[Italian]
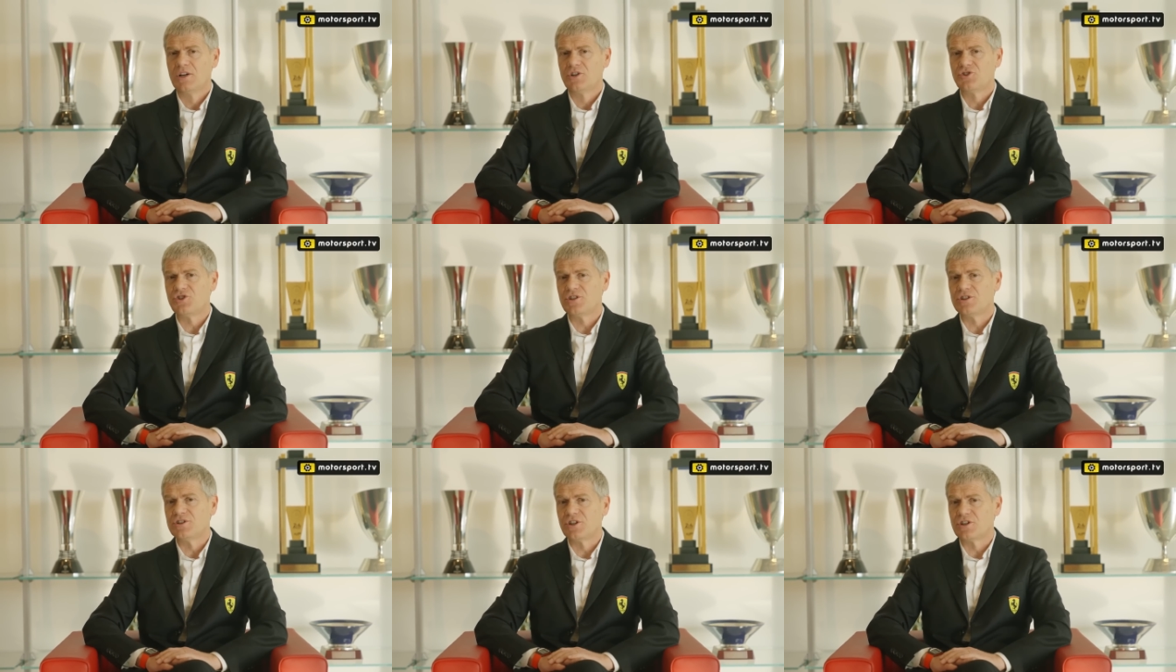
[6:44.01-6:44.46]

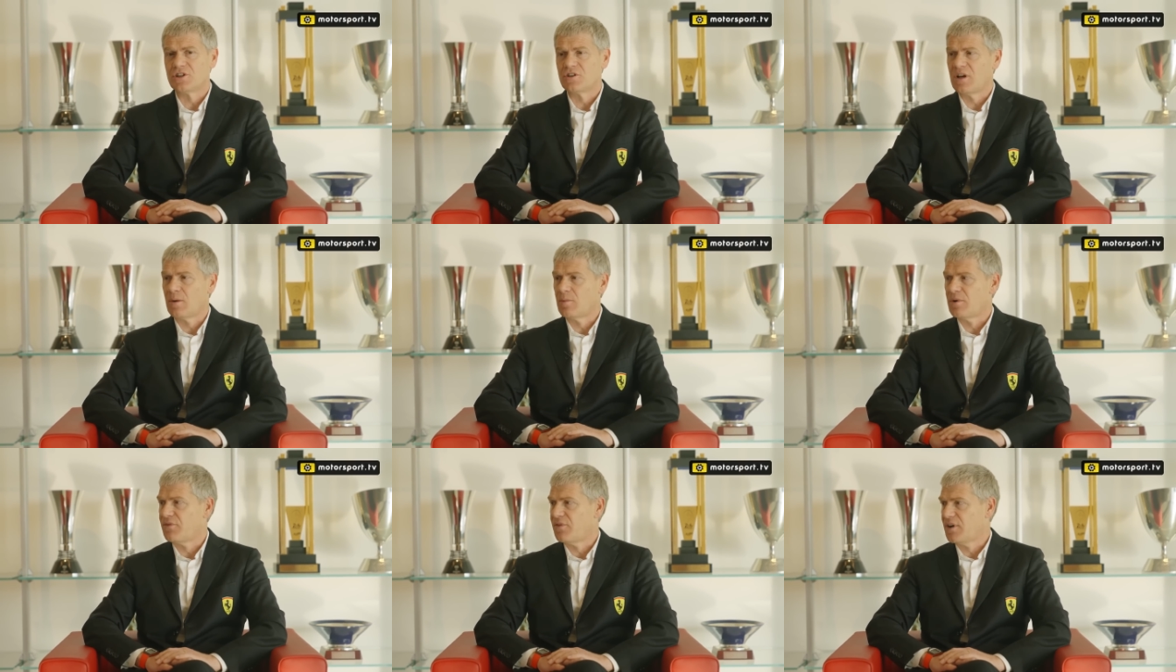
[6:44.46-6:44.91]
ci
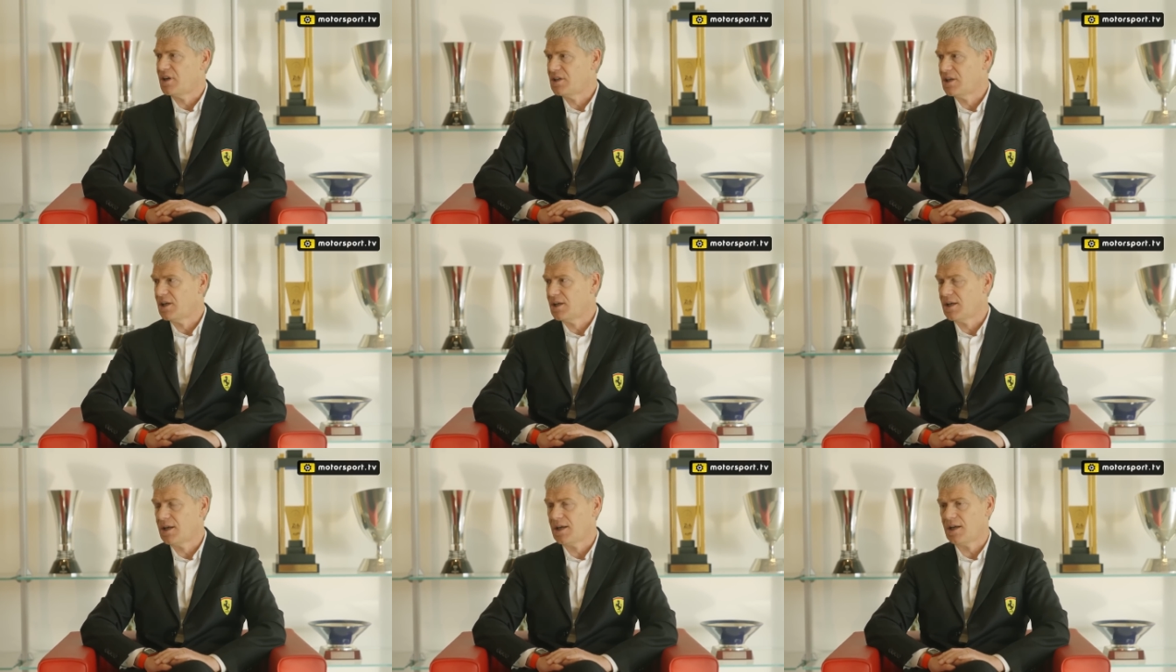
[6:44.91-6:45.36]
ritroviamo a
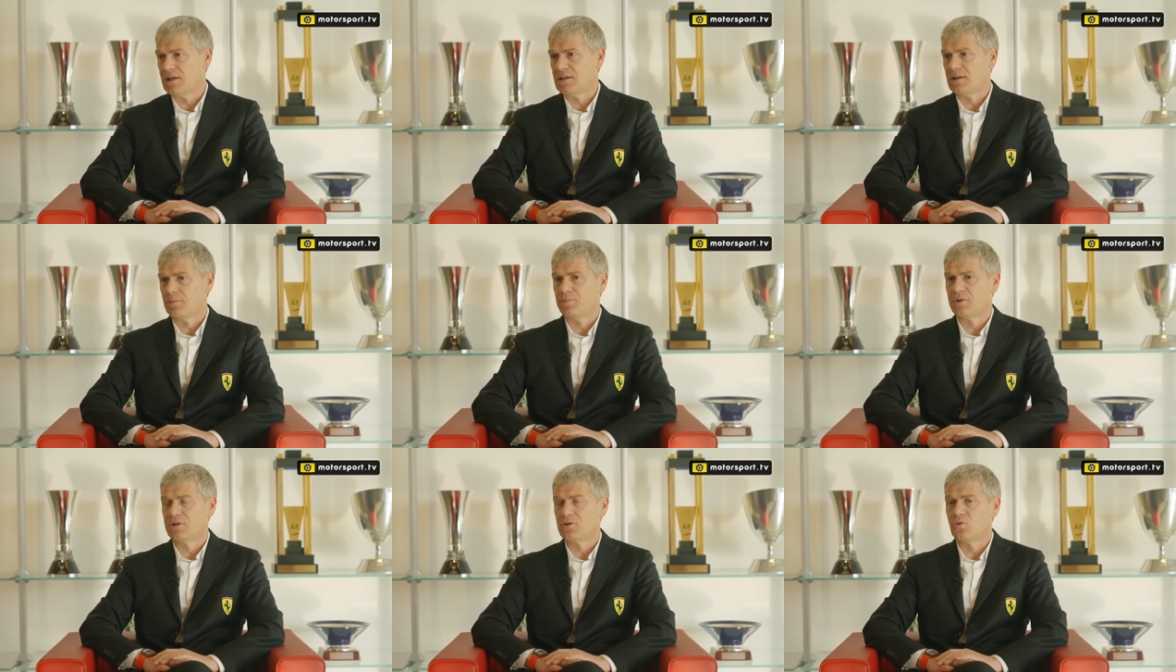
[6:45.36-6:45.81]
farla in
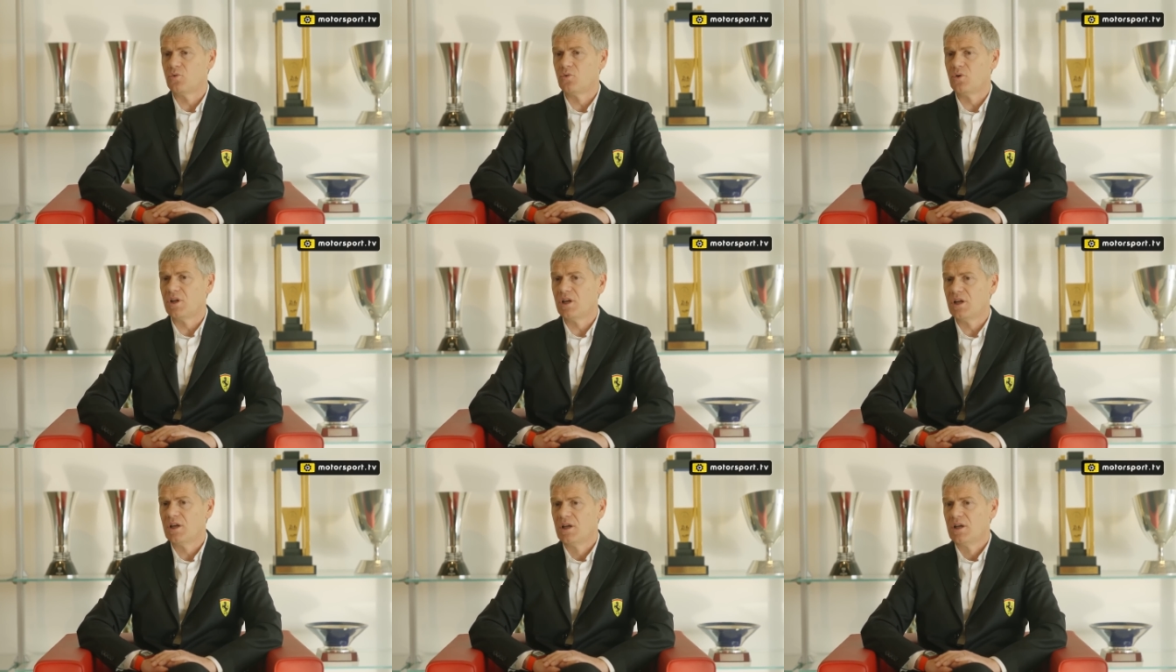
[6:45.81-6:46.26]
gara. Per
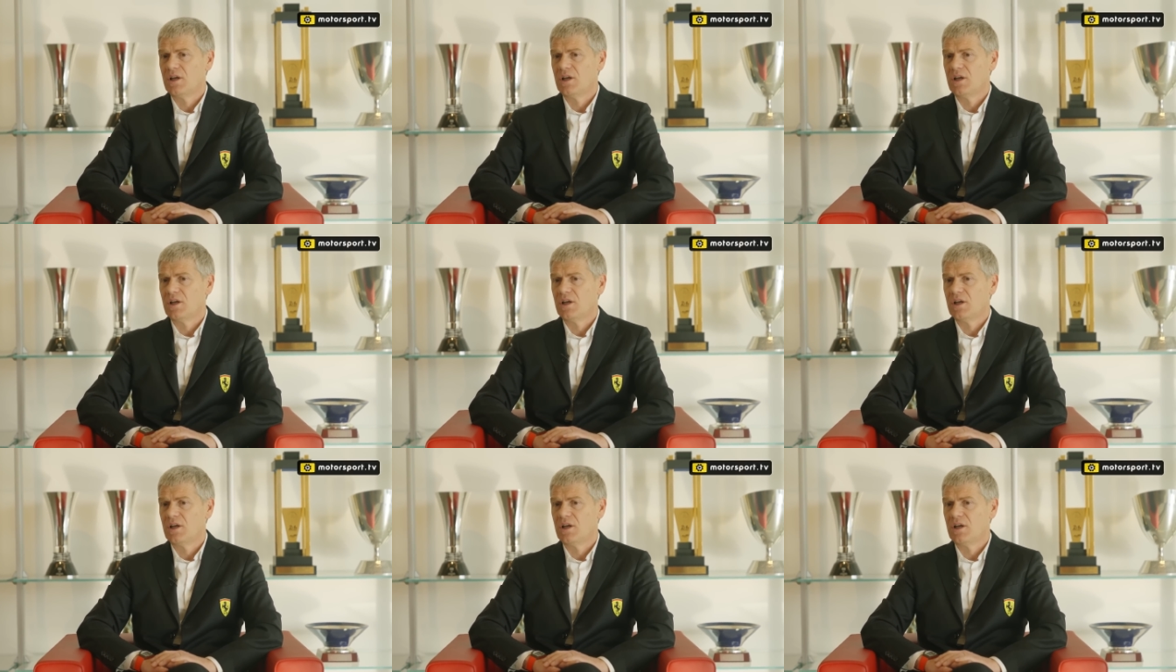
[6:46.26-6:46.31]
cui